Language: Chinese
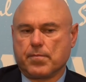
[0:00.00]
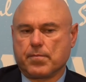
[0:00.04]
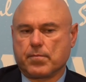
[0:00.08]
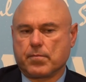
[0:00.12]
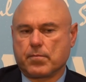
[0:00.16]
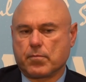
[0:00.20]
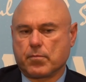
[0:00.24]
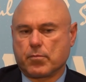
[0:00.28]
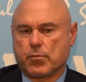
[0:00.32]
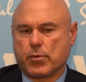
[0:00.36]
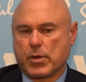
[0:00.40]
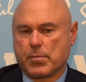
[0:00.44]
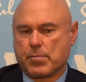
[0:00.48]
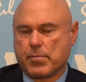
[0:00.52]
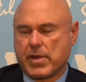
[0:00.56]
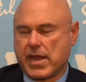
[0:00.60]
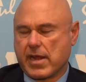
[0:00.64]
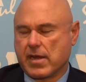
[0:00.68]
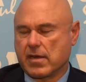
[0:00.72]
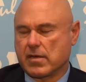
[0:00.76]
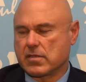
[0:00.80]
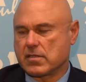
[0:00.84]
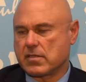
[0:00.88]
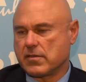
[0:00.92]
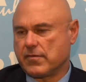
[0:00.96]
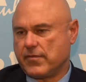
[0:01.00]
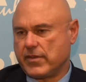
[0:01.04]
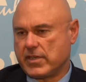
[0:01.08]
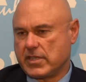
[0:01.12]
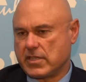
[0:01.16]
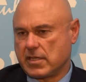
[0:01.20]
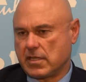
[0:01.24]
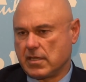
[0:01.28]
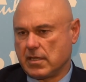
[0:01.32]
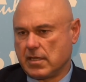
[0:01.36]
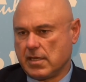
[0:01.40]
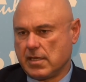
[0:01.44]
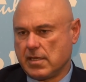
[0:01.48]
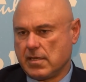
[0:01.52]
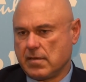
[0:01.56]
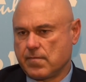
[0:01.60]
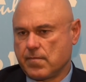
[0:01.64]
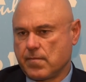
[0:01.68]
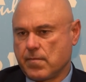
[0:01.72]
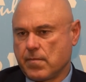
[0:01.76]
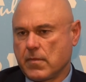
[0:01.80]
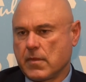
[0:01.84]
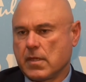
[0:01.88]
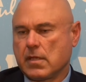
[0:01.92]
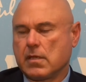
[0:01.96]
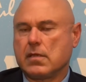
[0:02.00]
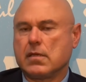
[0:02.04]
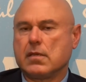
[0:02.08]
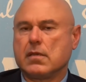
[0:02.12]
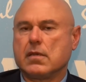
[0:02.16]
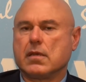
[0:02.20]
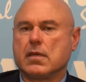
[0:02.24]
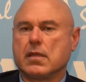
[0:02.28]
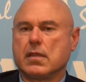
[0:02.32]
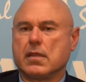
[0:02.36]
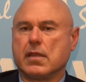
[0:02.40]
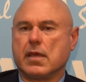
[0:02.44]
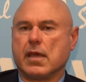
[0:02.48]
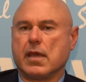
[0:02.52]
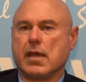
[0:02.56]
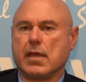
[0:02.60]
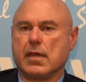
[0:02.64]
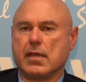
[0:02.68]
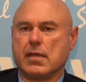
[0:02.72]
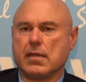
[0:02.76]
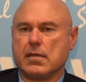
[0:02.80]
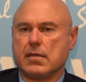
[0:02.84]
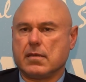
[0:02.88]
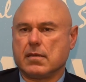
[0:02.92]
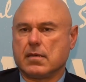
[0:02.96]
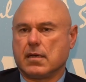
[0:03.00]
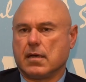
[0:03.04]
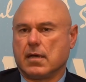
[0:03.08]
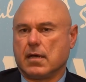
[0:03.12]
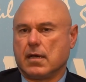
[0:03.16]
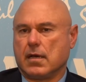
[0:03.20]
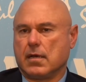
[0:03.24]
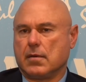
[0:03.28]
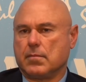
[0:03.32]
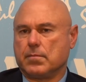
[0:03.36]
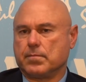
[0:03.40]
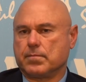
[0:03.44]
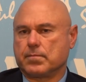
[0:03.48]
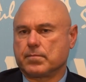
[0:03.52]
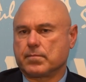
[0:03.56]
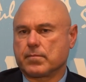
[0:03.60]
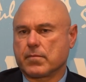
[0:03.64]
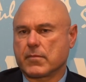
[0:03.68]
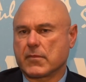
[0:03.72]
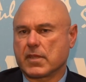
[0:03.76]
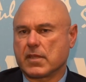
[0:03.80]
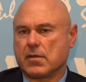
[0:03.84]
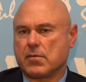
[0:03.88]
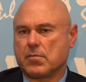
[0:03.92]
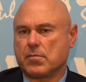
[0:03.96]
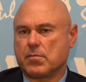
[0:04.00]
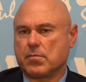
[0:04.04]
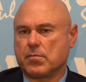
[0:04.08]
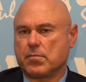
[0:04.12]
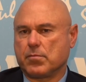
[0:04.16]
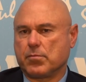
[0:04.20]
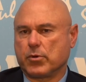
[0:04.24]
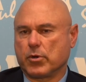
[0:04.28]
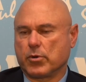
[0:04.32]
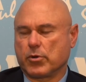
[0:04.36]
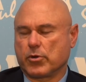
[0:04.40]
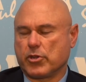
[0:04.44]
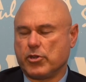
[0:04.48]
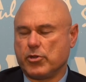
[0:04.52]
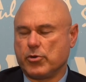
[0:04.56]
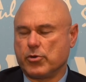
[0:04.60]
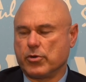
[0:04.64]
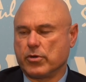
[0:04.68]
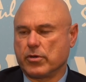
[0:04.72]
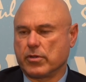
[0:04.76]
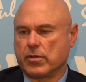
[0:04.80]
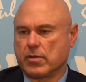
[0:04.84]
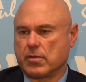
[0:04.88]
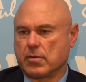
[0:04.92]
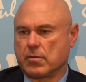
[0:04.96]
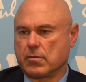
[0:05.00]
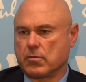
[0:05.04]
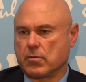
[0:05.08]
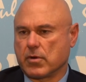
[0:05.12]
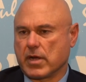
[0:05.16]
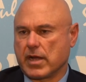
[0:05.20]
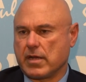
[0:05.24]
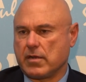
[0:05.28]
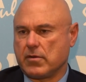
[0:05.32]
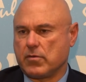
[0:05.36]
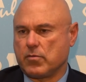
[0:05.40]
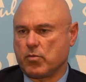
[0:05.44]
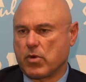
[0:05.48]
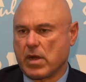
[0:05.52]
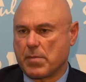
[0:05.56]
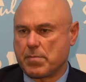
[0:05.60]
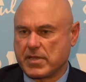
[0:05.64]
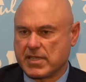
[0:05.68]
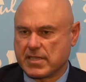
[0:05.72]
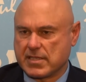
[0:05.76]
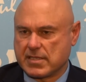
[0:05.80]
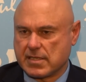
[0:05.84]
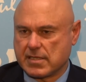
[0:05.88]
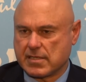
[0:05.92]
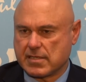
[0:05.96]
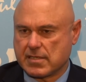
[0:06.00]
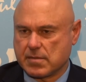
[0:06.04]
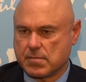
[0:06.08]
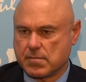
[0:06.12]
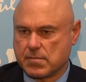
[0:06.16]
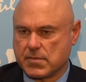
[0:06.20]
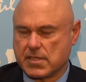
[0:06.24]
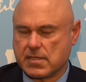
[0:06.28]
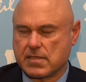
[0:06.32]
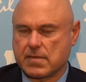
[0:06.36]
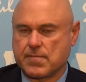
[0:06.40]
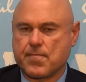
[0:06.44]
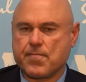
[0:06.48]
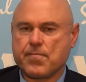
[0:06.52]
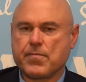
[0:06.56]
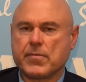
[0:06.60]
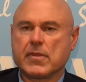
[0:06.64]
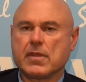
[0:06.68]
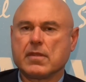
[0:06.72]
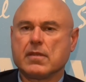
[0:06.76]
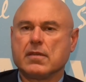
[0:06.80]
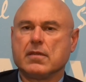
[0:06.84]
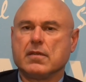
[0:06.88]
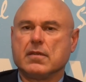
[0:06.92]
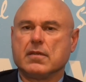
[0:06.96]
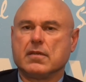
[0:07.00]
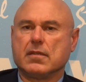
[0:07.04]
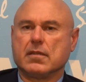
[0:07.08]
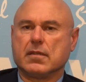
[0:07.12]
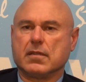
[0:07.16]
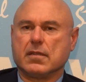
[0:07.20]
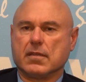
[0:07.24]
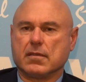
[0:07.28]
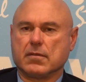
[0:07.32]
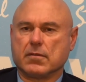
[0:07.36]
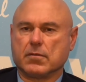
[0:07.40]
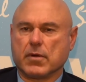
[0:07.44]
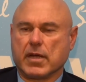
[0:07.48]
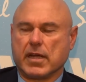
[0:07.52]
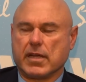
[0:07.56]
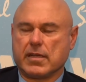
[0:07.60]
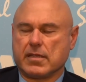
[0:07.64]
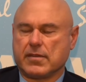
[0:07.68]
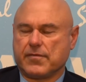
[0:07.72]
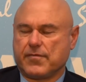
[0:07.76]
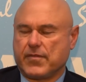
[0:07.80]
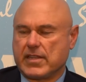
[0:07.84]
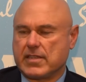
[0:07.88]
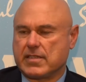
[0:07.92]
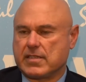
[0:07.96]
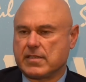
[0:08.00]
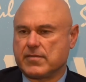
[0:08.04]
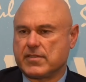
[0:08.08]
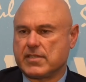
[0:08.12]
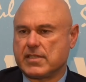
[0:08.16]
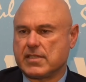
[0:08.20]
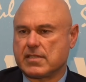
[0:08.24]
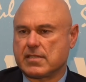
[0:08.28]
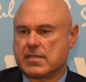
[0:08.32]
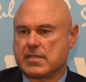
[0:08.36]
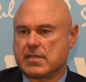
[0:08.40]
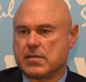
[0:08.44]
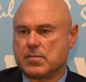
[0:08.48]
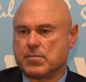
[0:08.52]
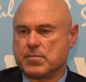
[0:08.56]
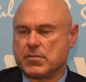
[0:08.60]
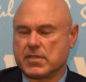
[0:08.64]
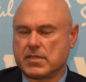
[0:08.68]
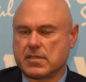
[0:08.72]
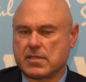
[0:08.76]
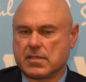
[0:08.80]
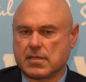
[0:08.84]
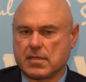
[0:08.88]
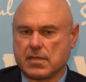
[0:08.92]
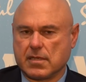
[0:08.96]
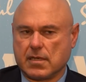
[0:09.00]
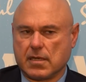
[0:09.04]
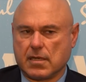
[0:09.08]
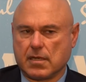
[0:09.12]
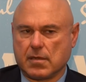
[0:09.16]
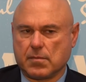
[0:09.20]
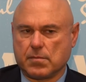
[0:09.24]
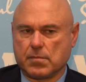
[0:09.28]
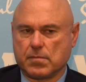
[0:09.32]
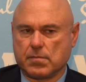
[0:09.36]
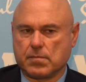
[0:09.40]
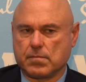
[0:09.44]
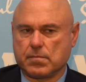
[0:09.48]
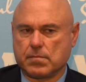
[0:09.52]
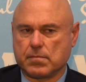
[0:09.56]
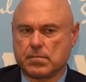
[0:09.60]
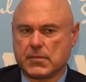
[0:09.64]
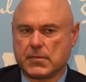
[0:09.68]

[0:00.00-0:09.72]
平克斯顿说：“只要韩国、美国和其他盟国做足够的准备，购买适当的武器设备、适当的防御系统、适当的监视情报设备，